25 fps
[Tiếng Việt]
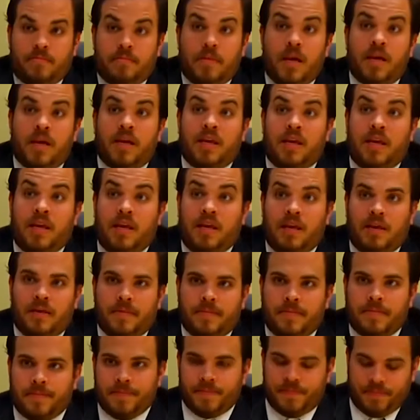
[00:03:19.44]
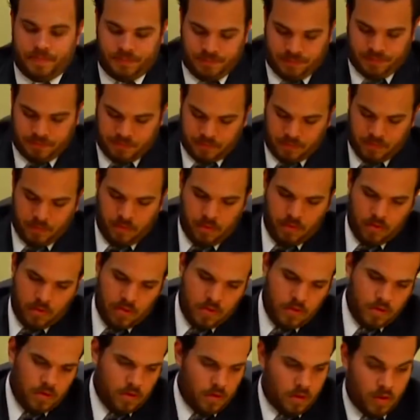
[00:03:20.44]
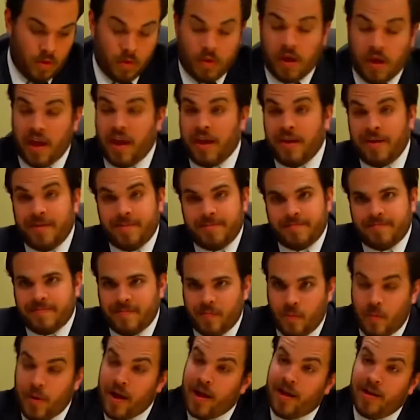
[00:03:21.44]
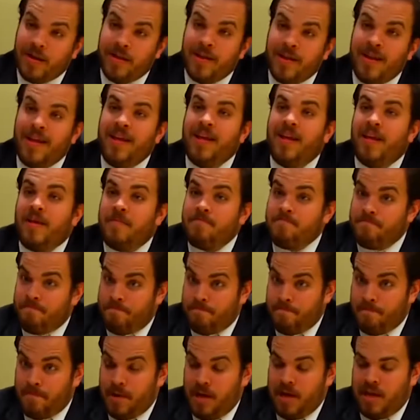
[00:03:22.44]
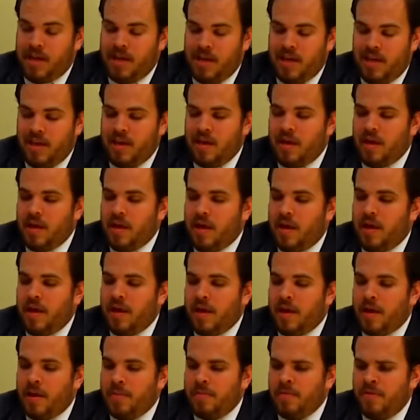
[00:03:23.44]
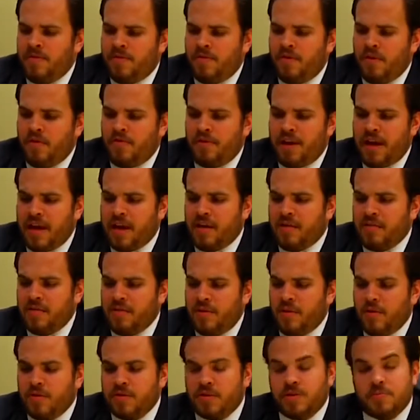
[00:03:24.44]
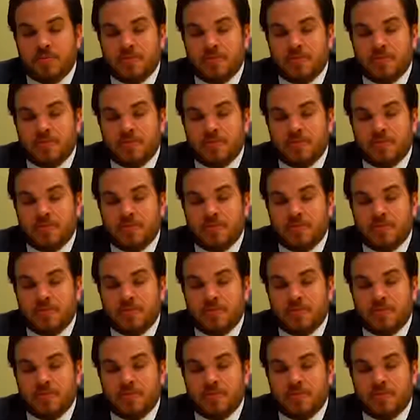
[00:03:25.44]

những nhân viên của bạn xứng đáng được biết bạn đang nói về vấn đề đó một cách nghiêm túc một số nhân viên